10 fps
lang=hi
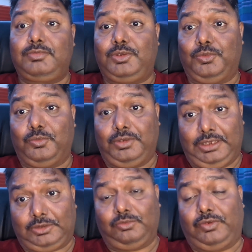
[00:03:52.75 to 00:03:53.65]
तो
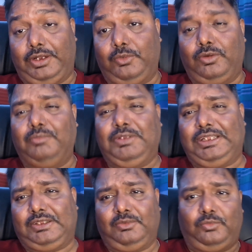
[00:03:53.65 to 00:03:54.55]
या तो फ्राइडे को का भी
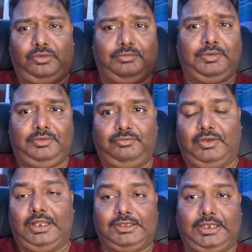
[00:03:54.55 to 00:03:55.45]
देखते हैं गुरु जी भी
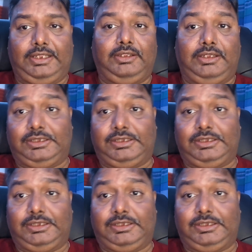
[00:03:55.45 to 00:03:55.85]
फाइनेंस करें कि